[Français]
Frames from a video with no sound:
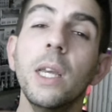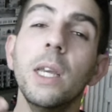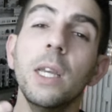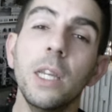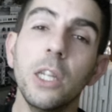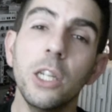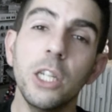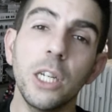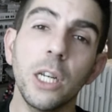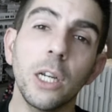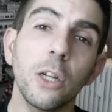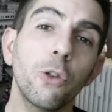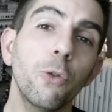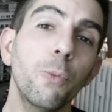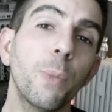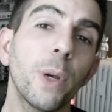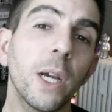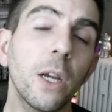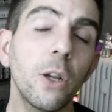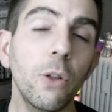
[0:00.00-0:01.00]
et j'ai
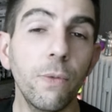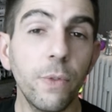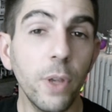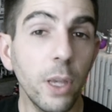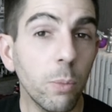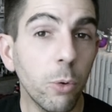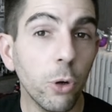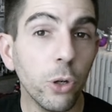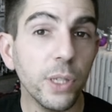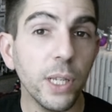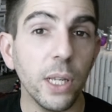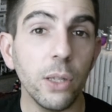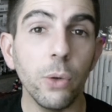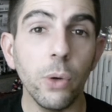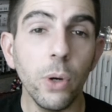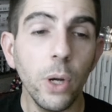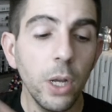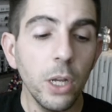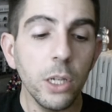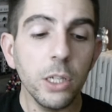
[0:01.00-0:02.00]
récupéré une vieille brosse à
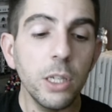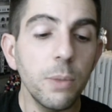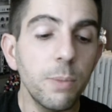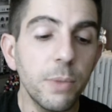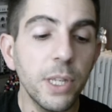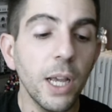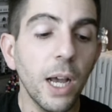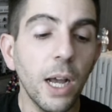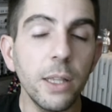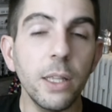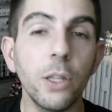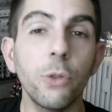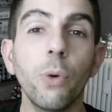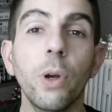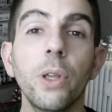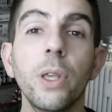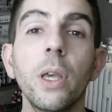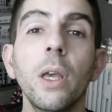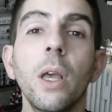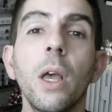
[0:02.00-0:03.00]
dents qui me sert à
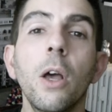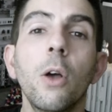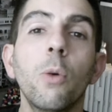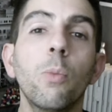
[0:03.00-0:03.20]
nettoyer.